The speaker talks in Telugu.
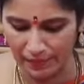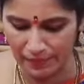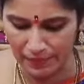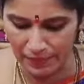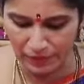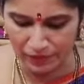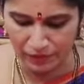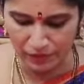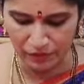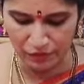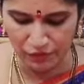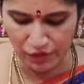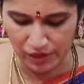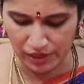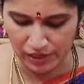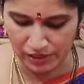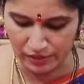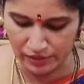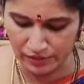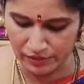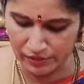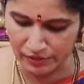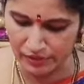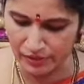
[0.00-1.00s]
ఫ్యాబ్రిక్ కూడా
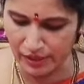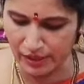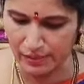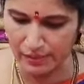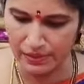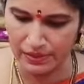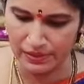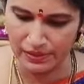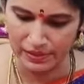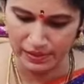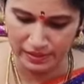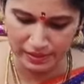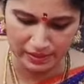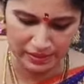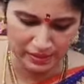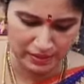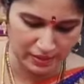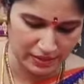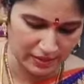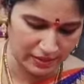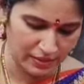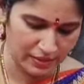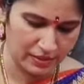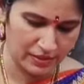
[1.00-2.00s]
ఫాలింగ్ ఉంటుంది కాబట్టి
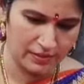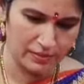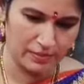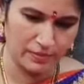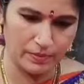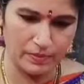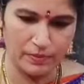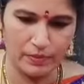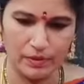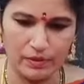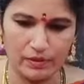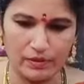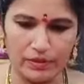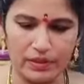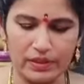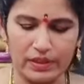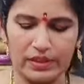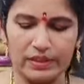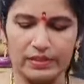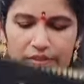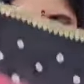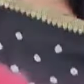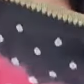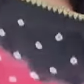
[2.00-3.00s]

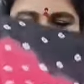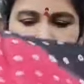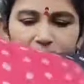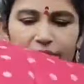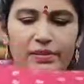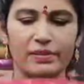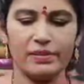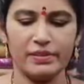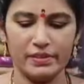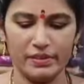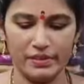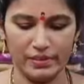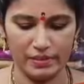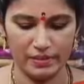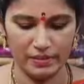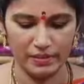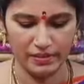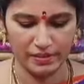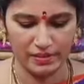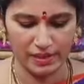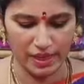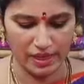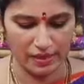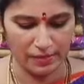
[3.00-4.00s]
బాగుంటాయి
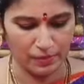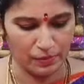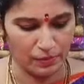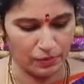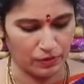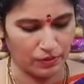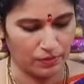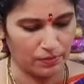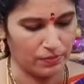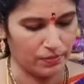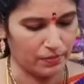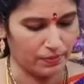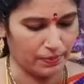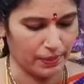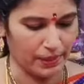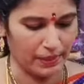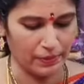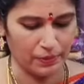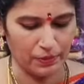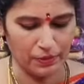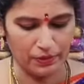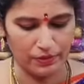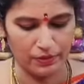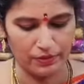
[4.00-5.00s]
అండ్ శారీ బాటమ్
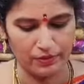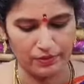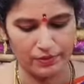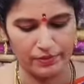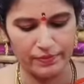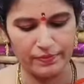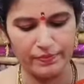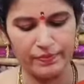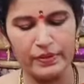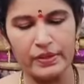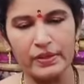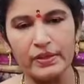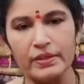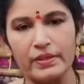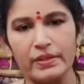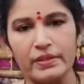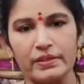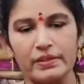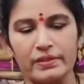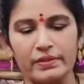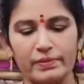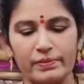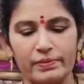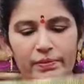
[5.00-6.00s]
పై బోర్డరు
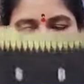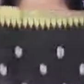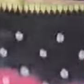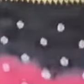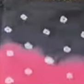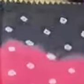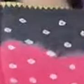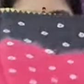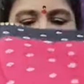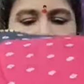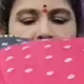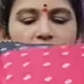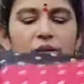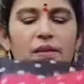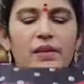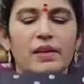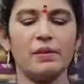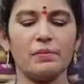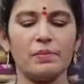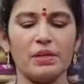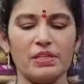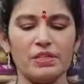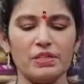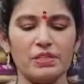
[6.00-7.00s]
మిడిల్ అంతా
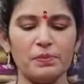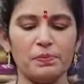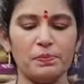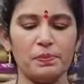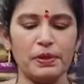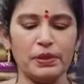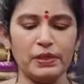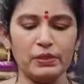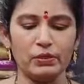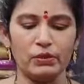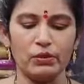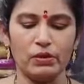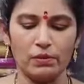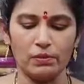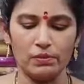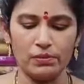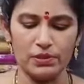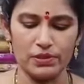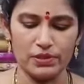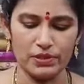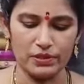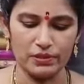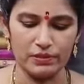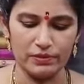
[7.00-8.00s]
ఇలా మంచి పింక్
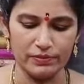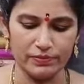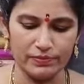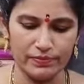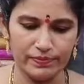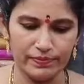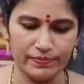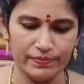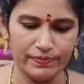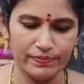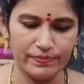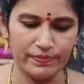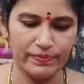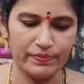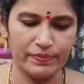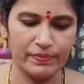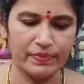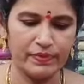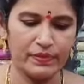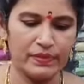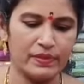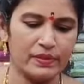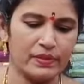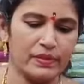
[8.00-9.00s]
కాంబినేషను
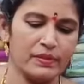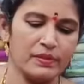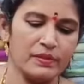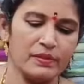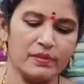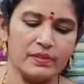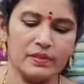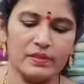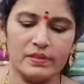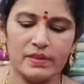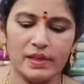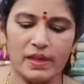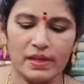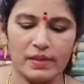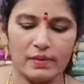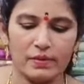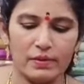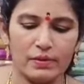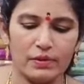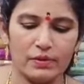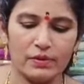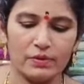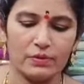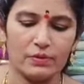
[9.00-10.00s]
శారీ
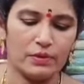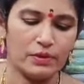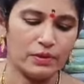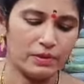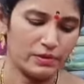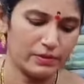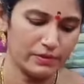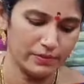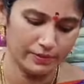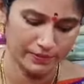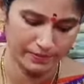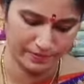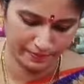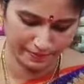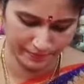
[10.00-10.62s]
బాటమ్ బోర్డరు